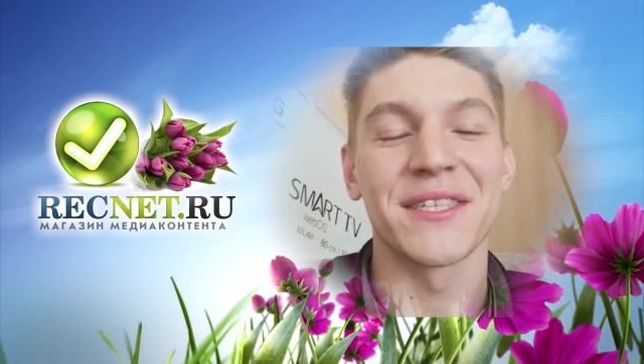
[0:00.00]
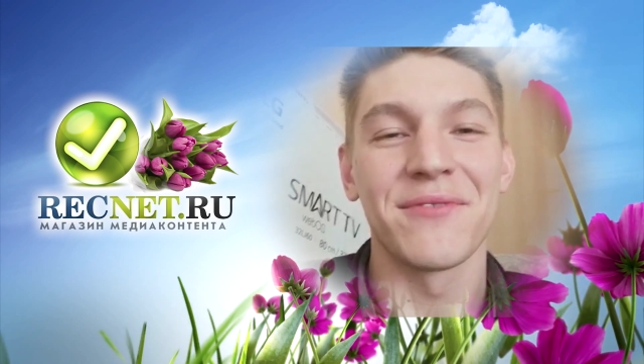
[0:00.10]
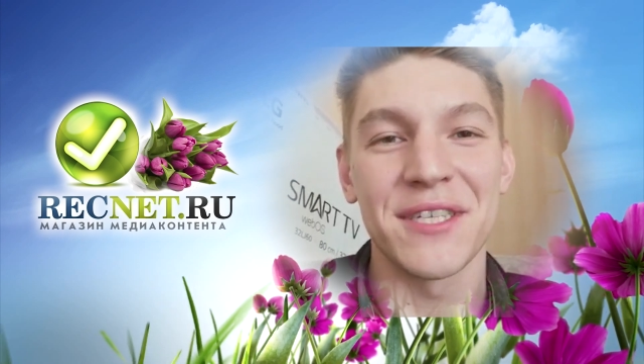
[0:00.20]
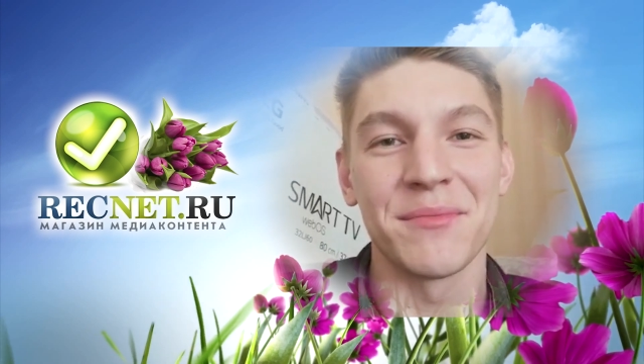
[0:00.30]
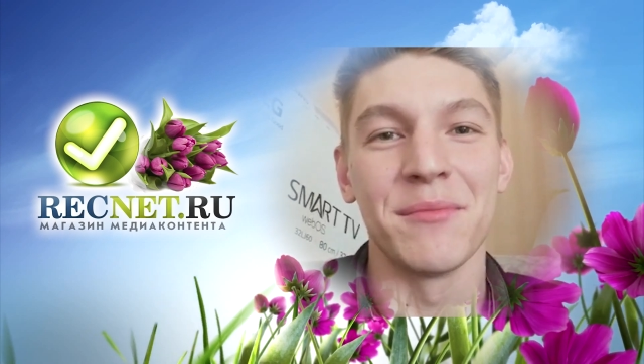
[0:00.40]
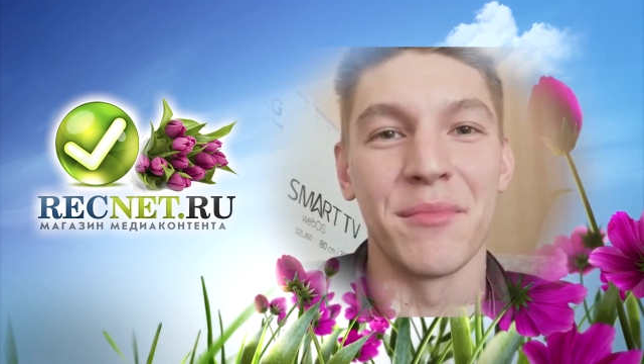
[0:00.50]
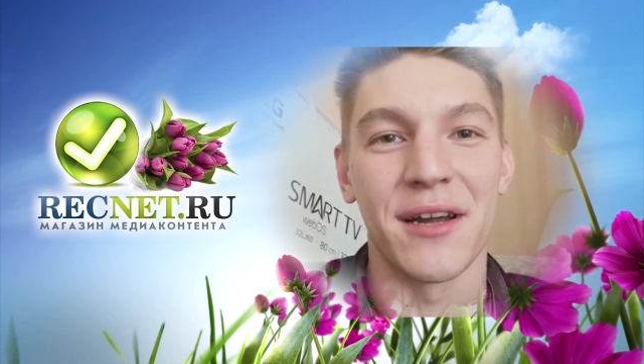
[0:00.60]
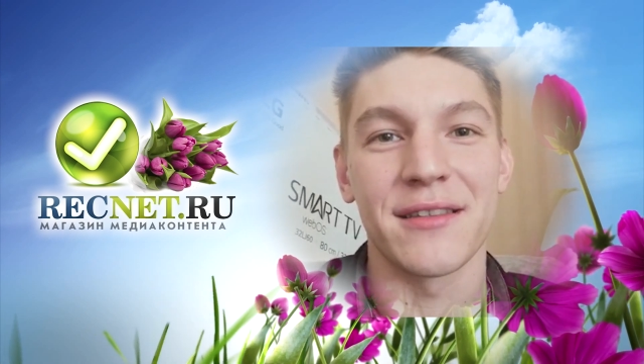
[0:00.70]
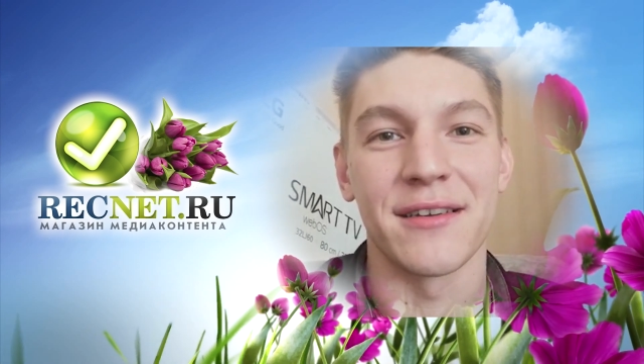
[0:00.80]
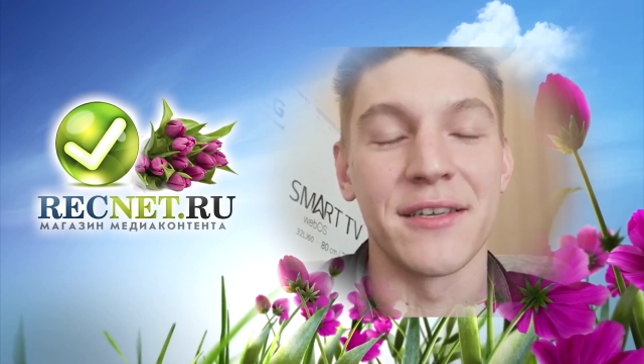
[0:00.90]
с 8
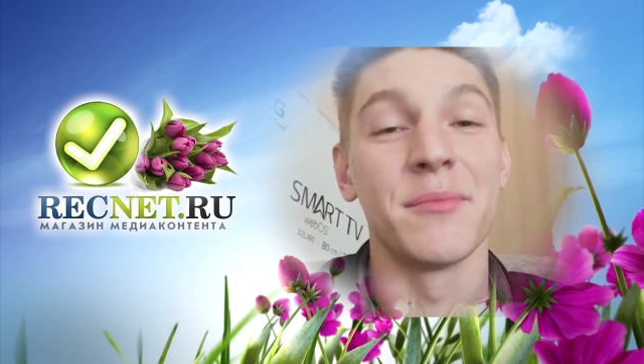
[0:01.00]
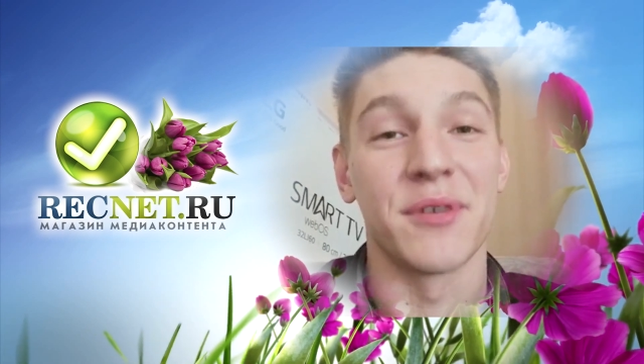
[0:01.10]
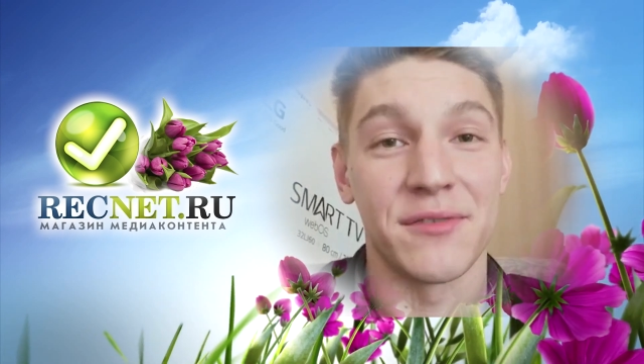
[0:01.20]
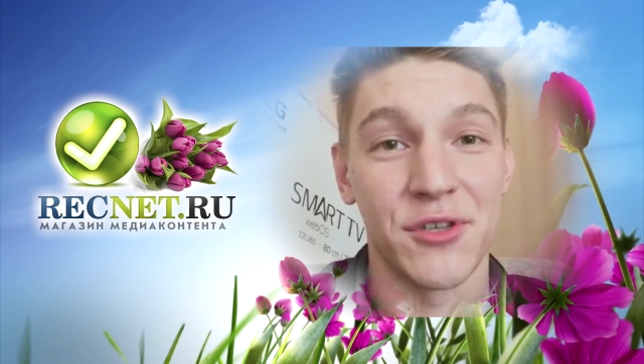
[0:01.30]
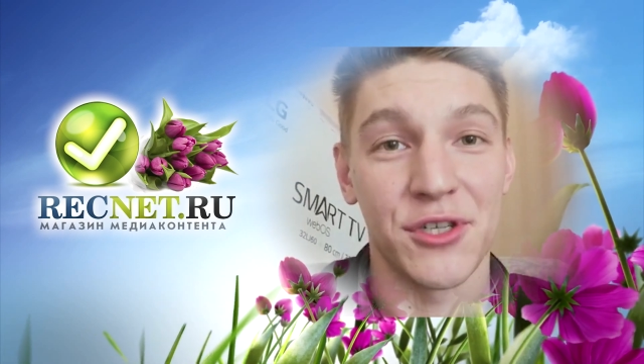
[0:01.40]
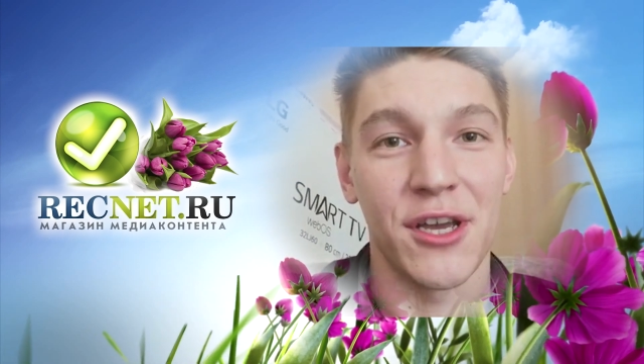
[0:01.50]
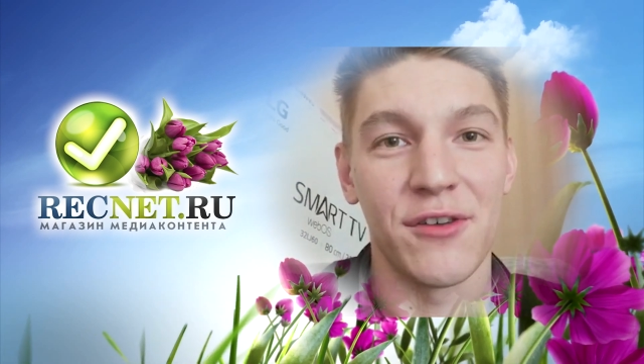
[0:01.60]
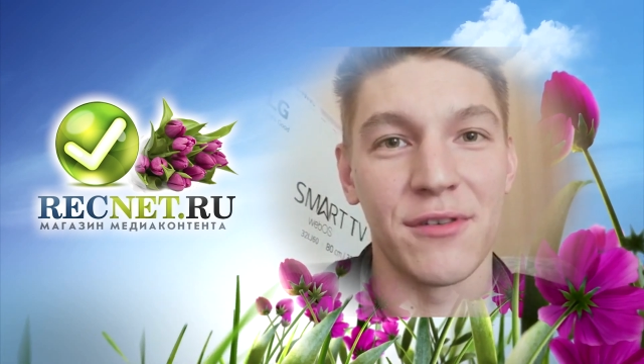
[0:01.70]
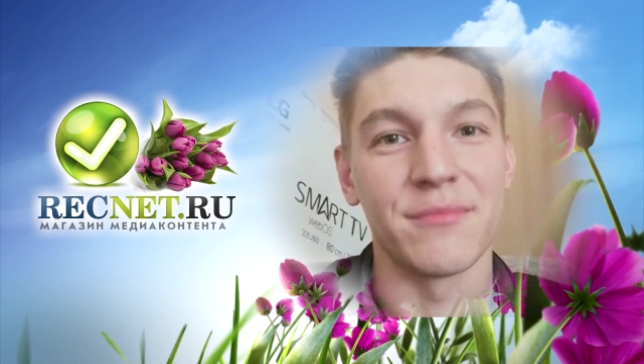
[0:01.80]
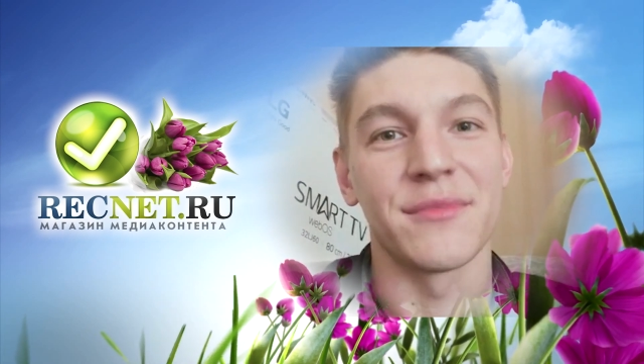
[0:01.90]
марта и посвящаю
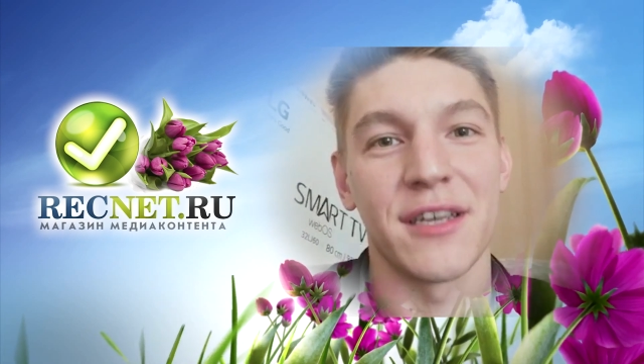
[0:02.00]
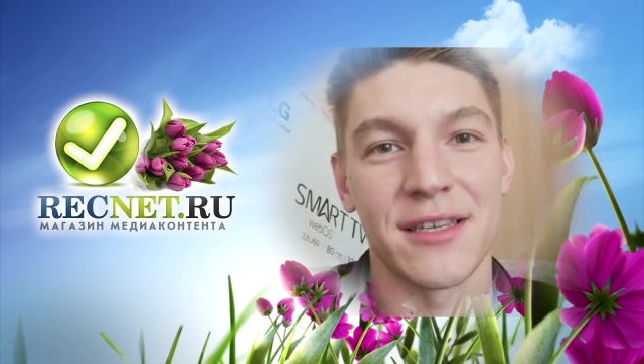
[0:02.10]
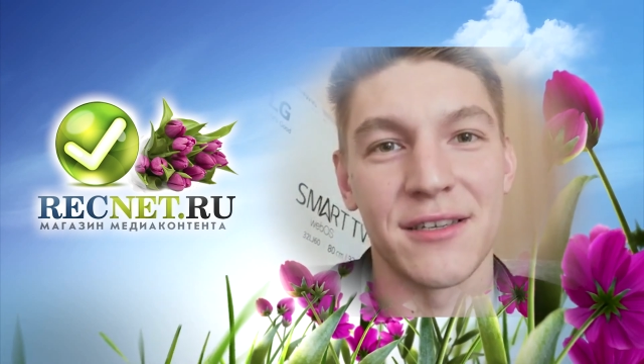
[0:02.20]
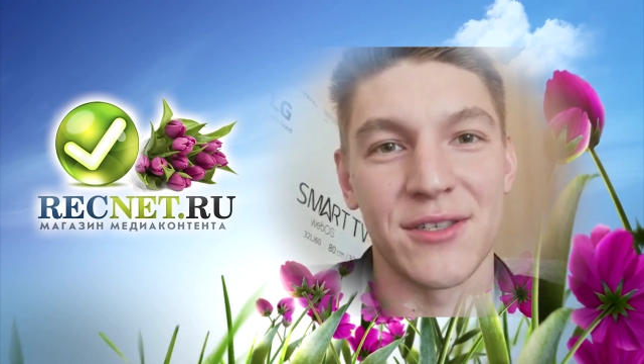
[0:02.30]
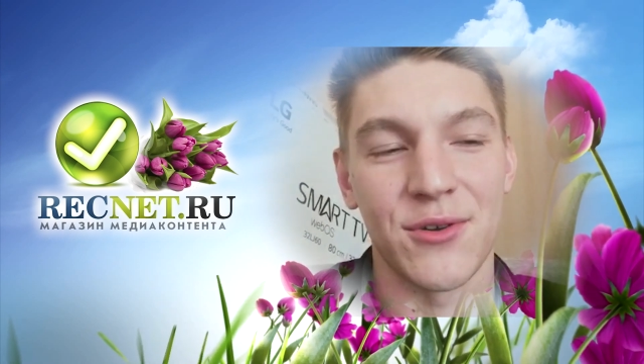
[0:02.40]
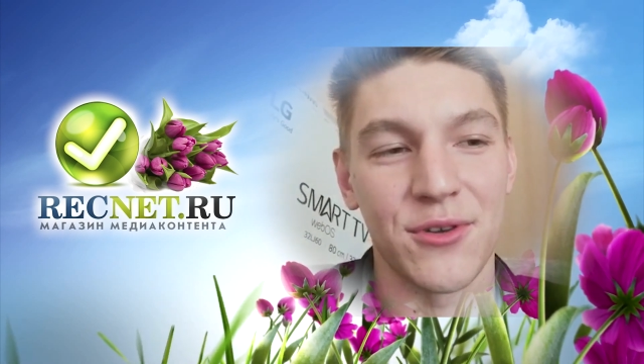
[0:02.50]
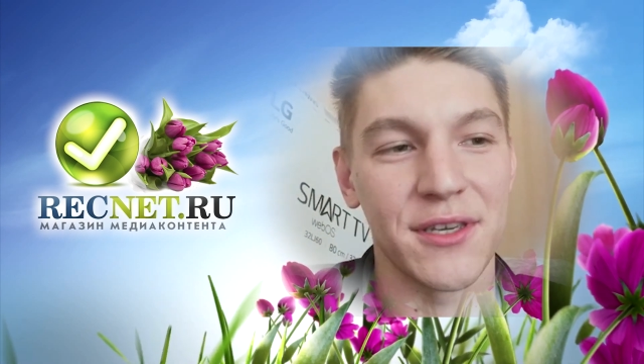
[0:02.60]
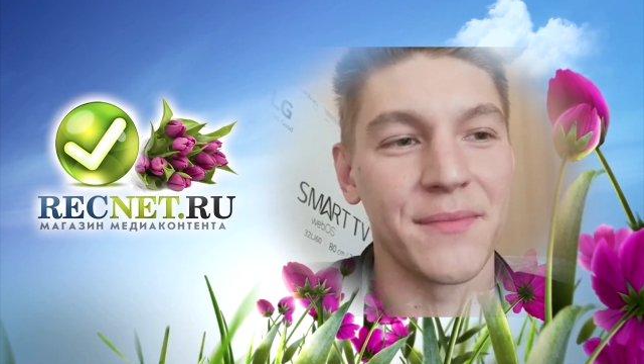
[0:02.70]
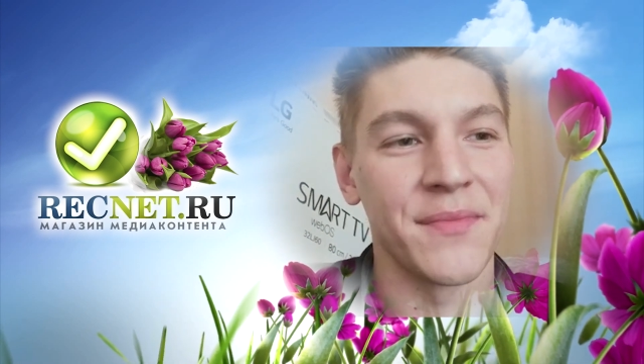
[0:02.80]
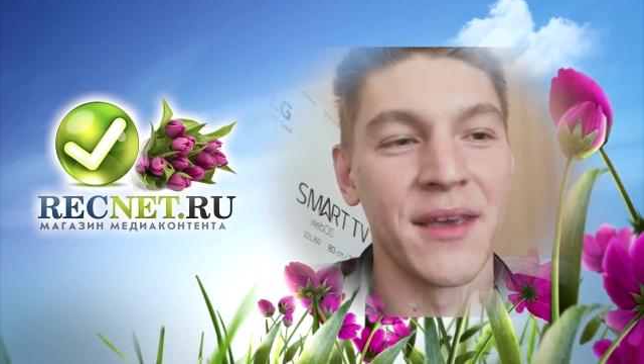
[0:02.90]
вам такие строки.